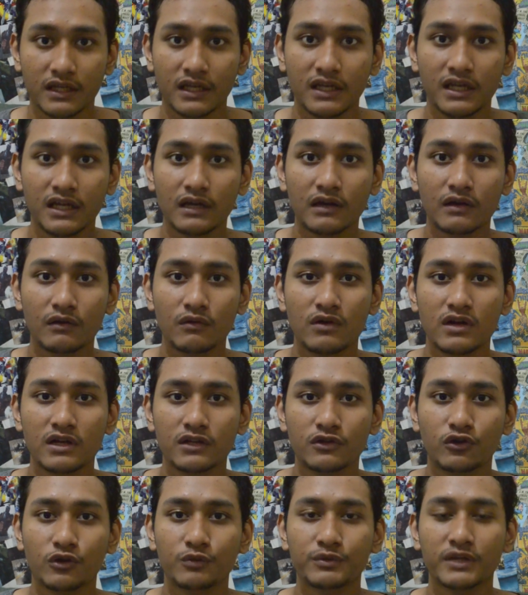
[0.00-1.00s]
jadi gue
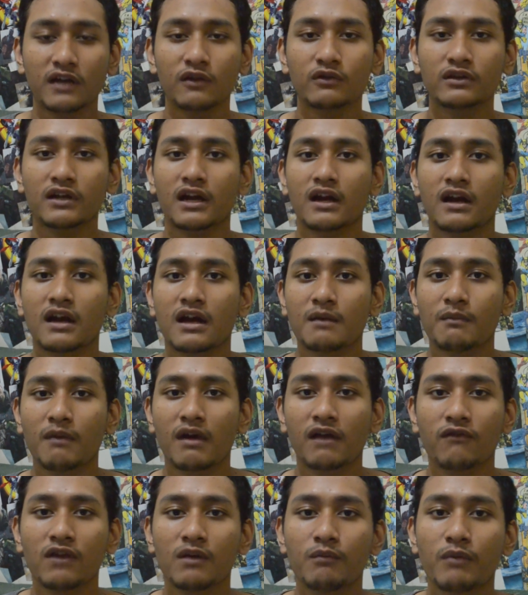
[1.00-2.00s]
cukup salut karena
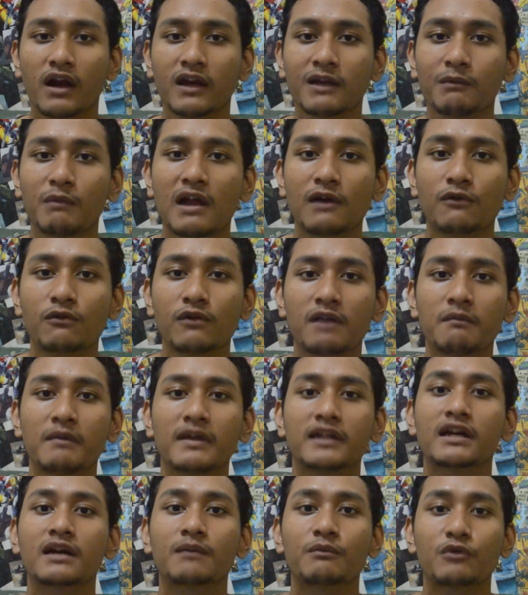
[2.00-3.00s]
Marvel berani melakukan
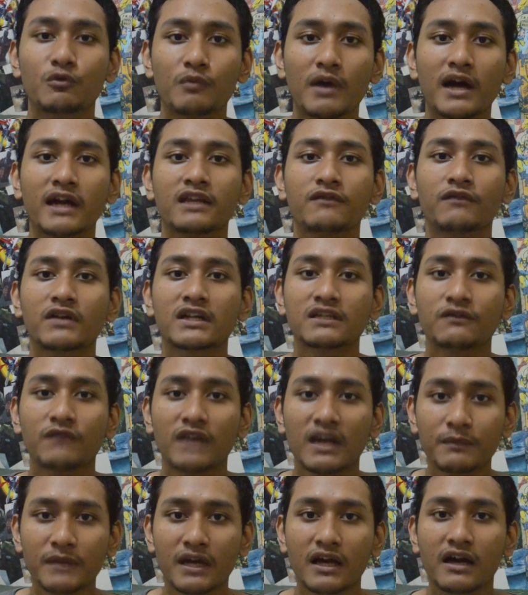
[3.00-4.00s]
banyak perubahan di versi
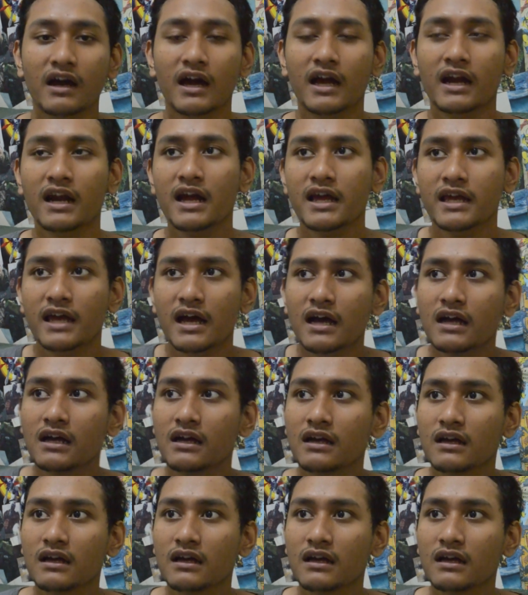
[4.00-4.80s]
filmnya karena ya